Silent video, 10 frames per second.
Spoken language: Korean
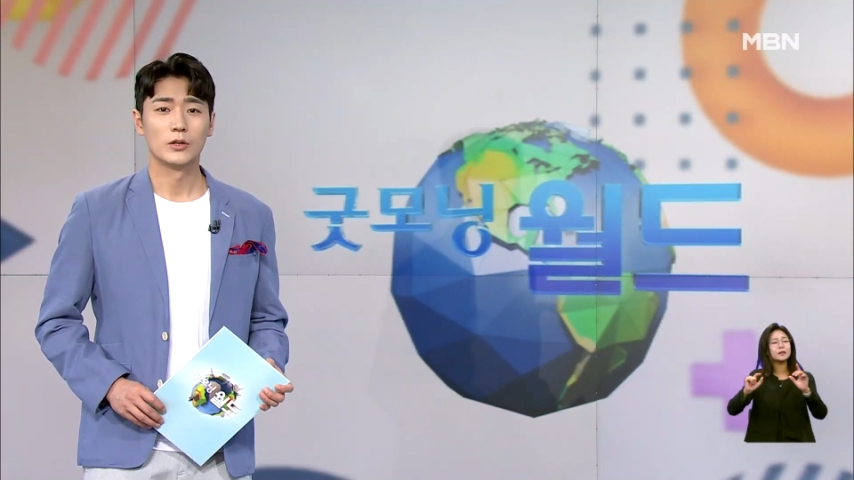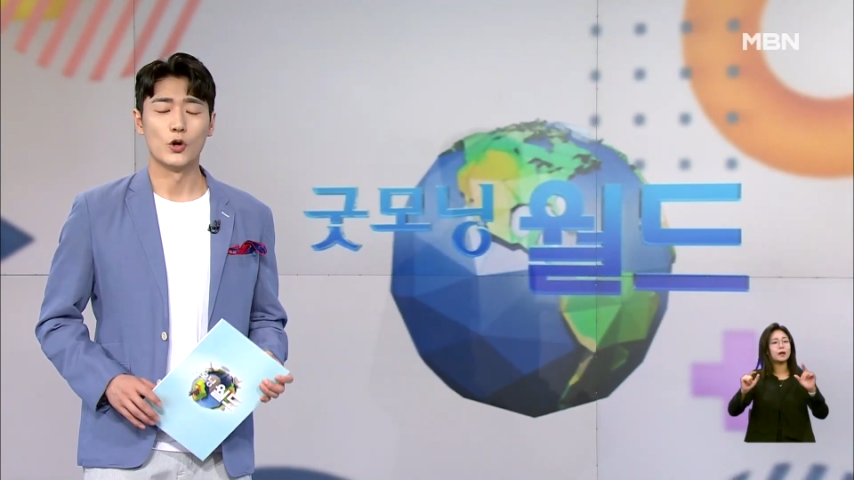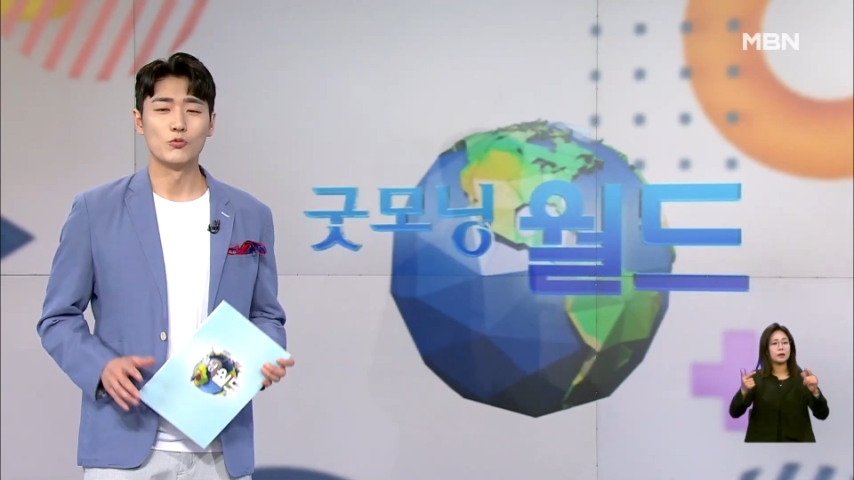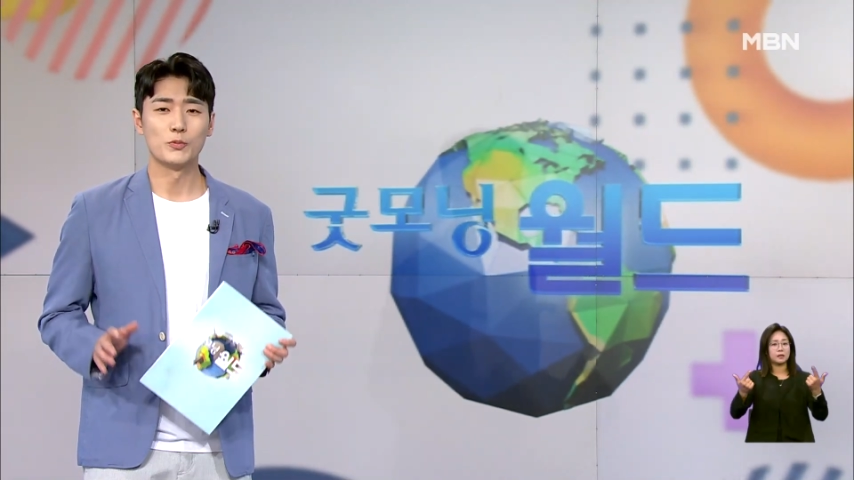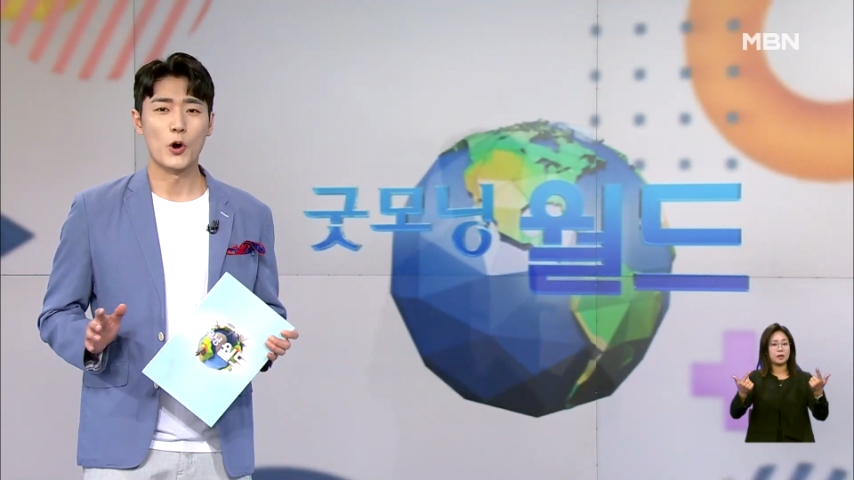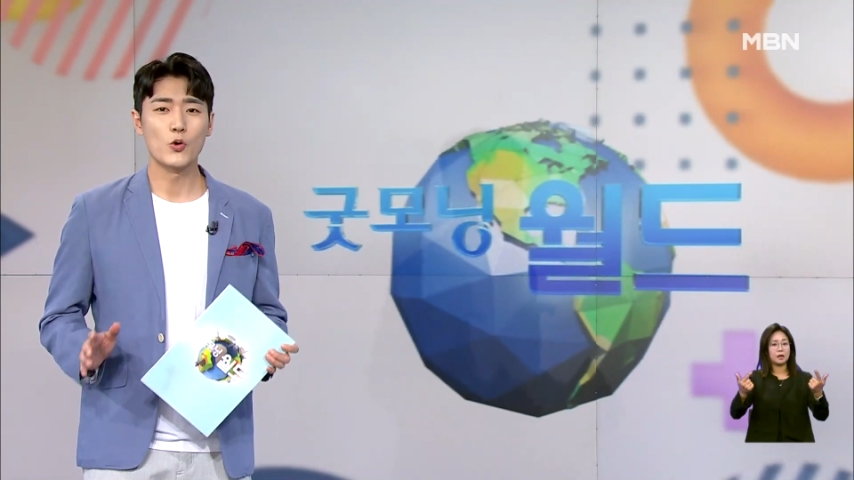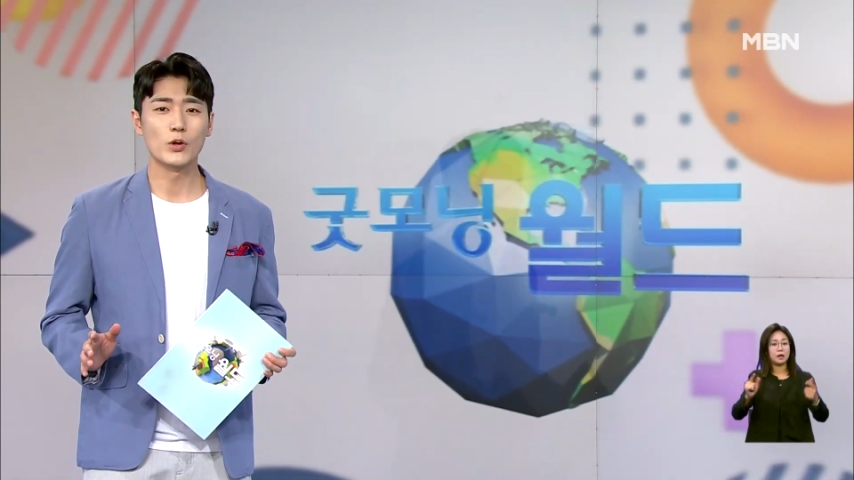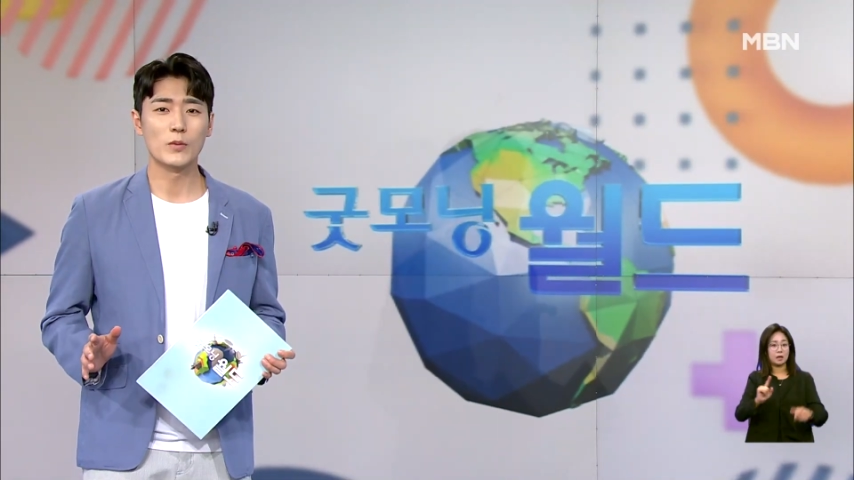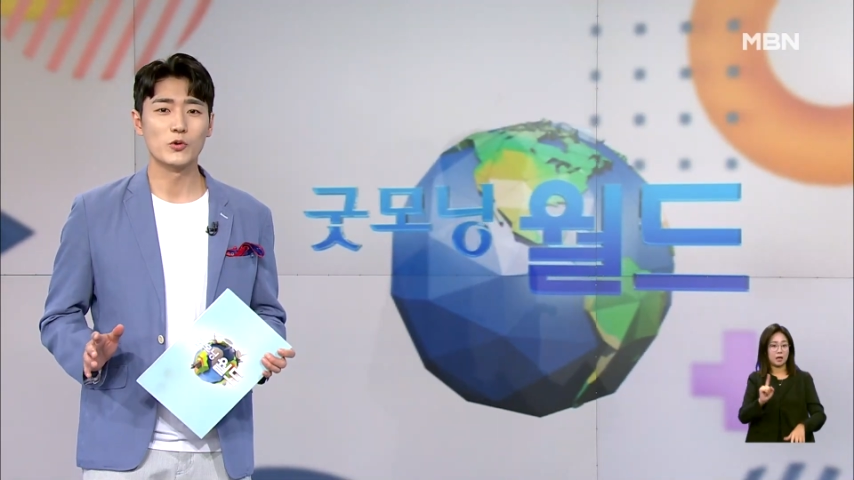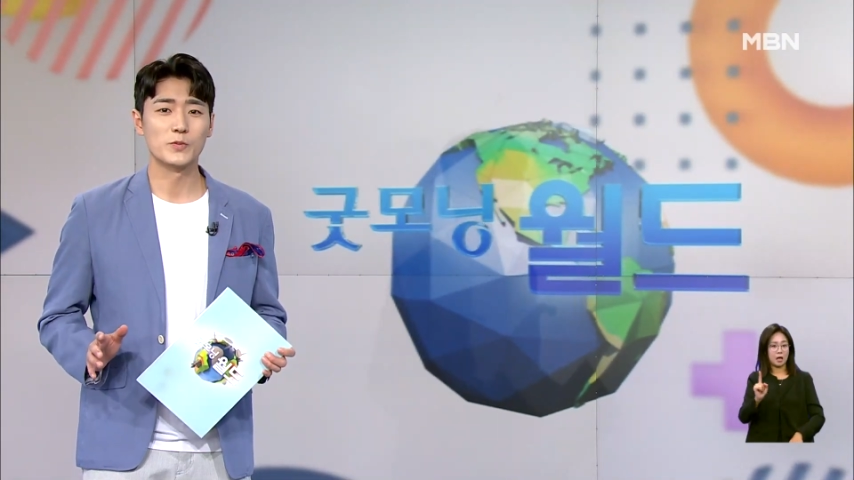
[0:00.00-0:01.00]
너무
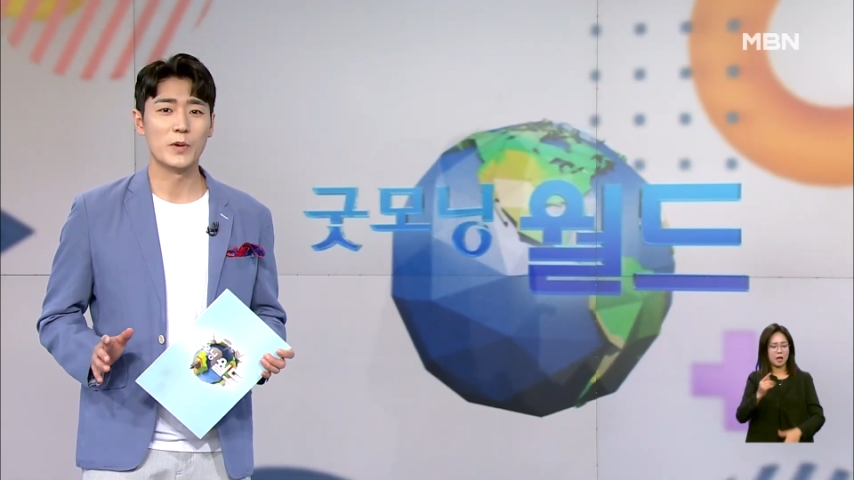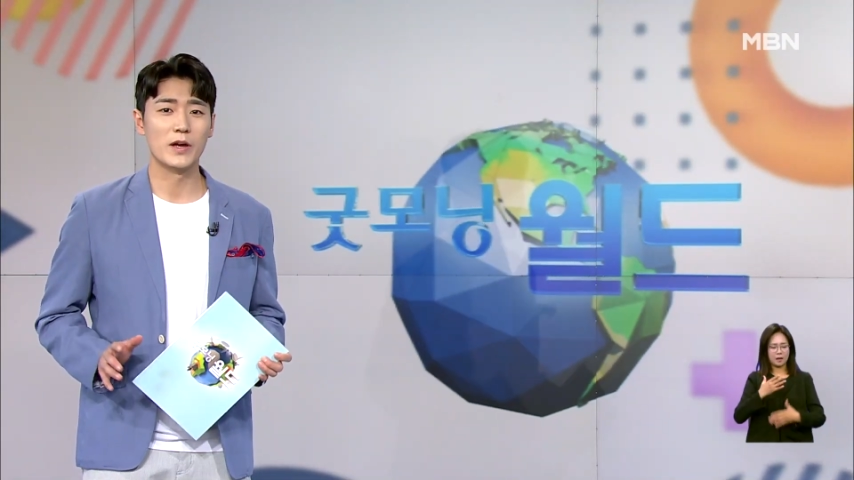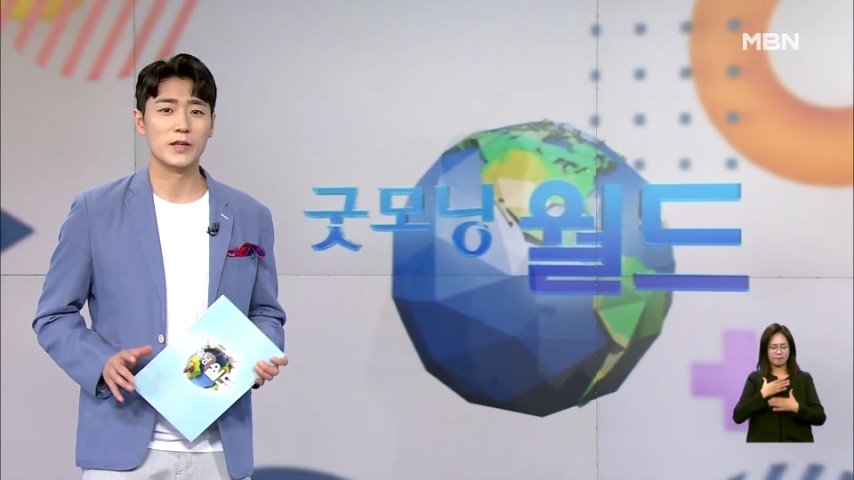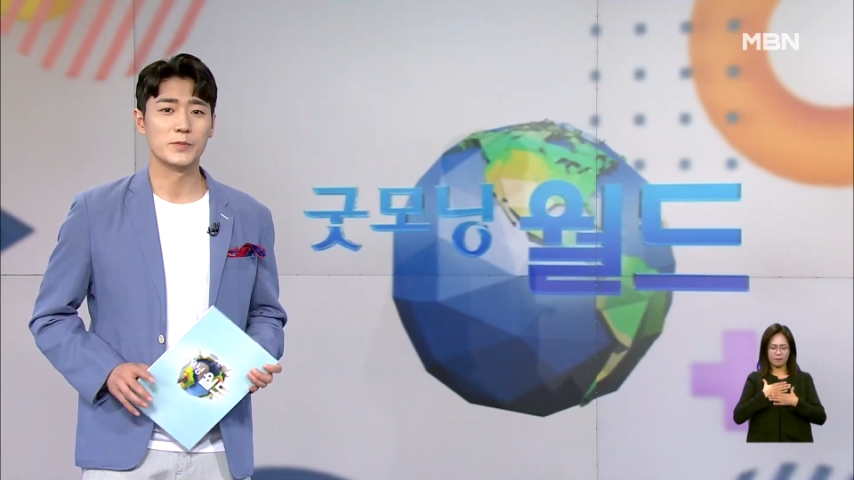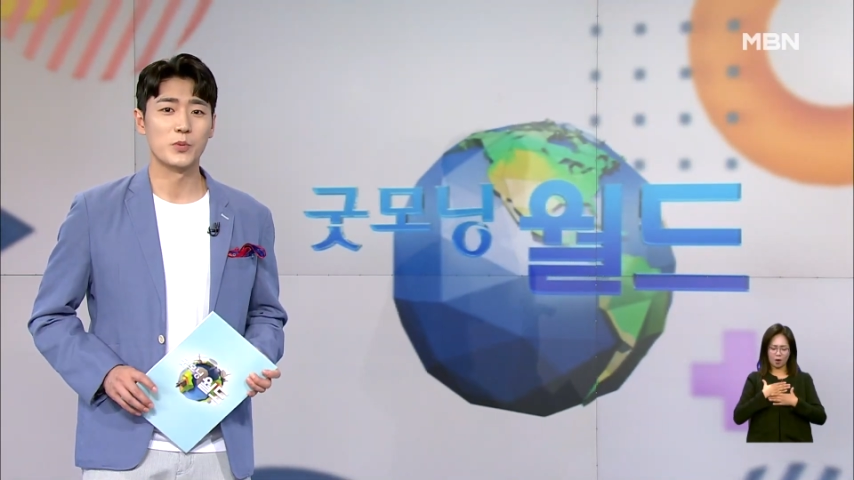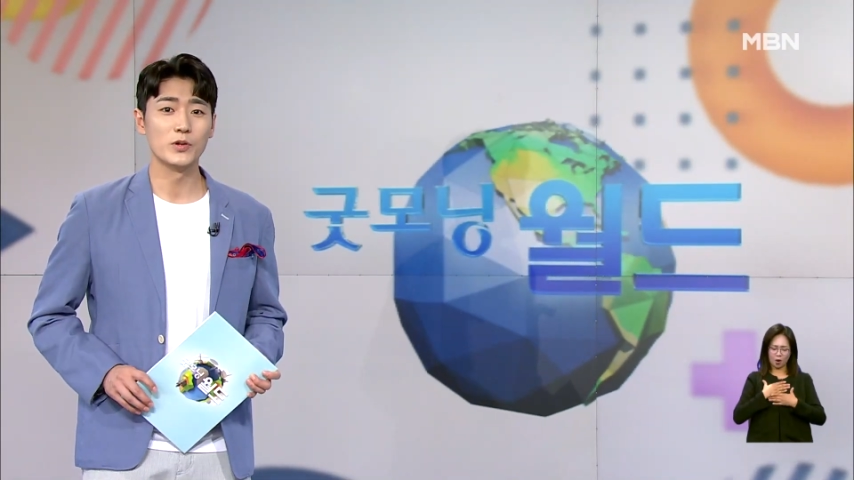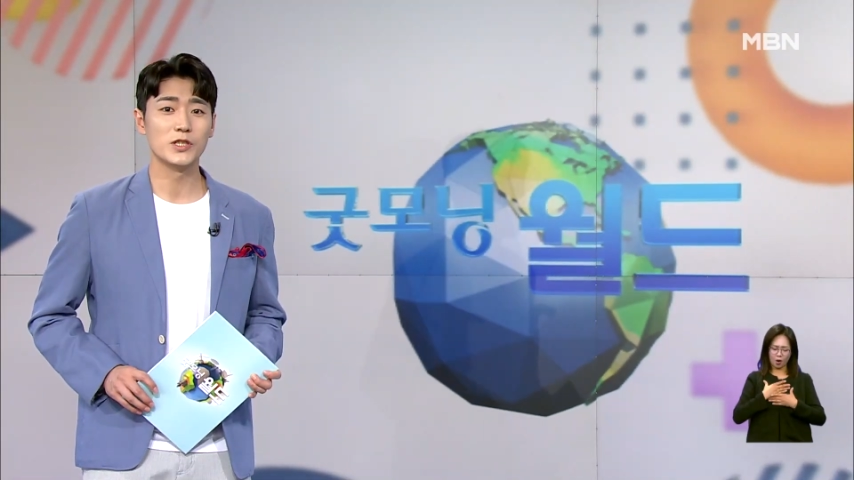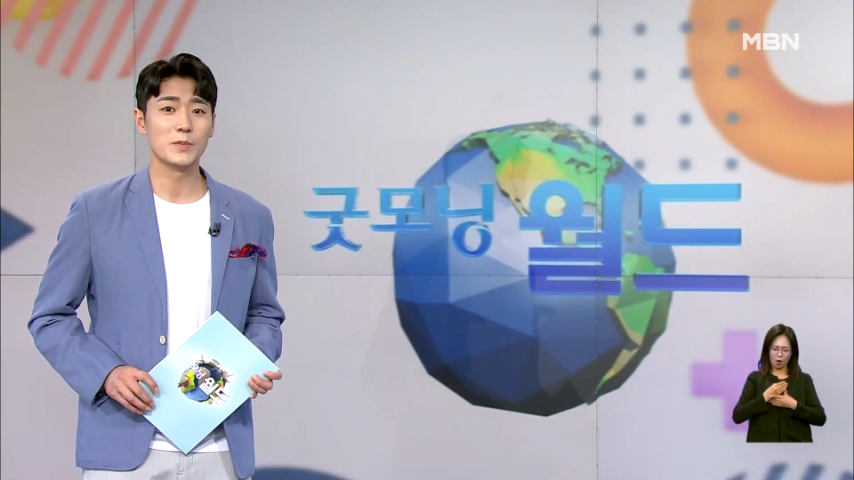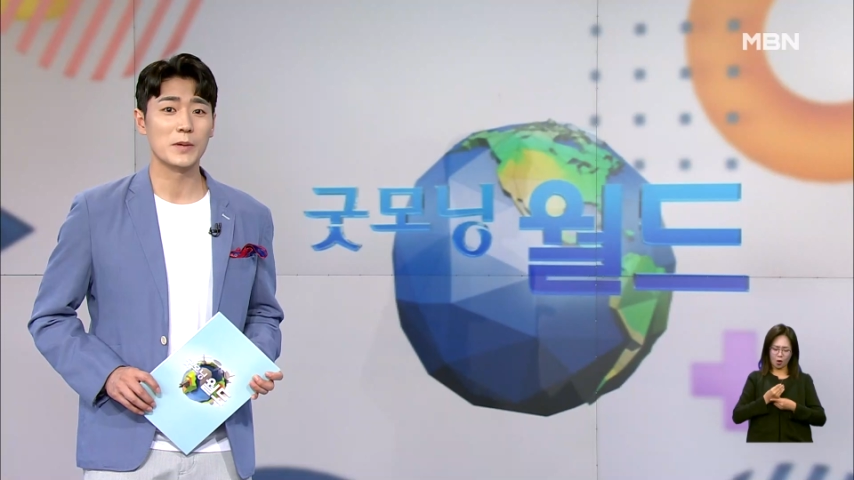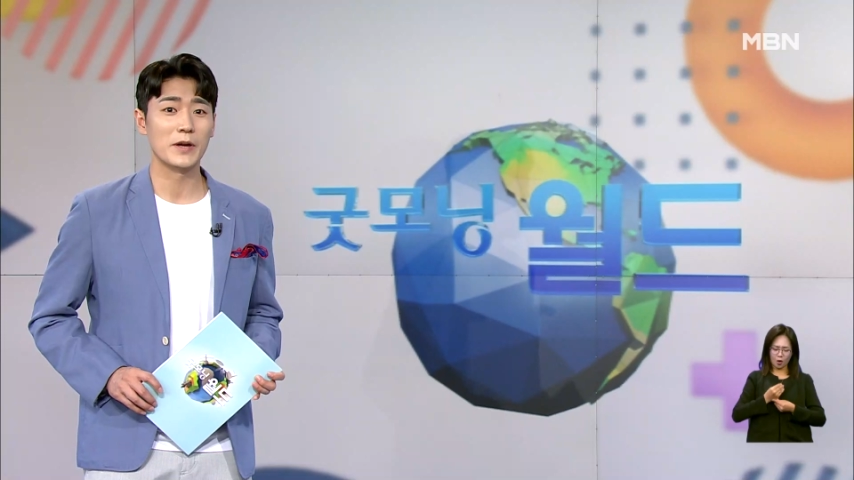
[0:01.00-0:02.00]
평온한 모습에
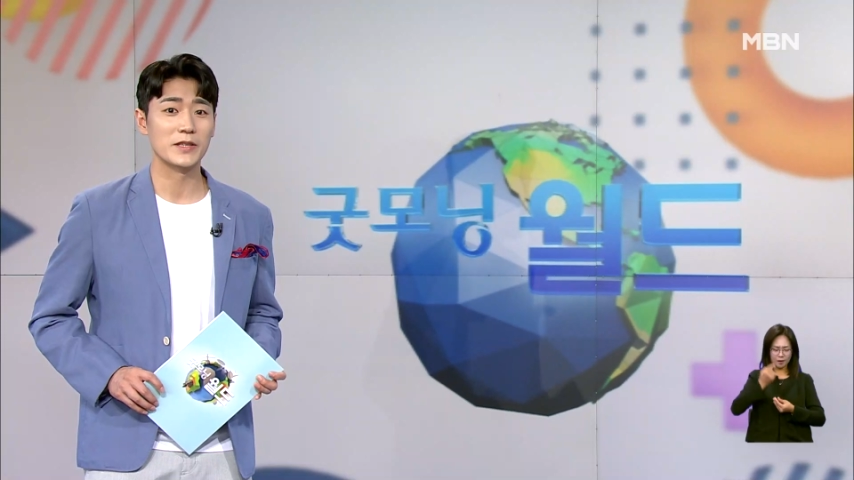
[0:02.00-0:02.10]
스폰지밥의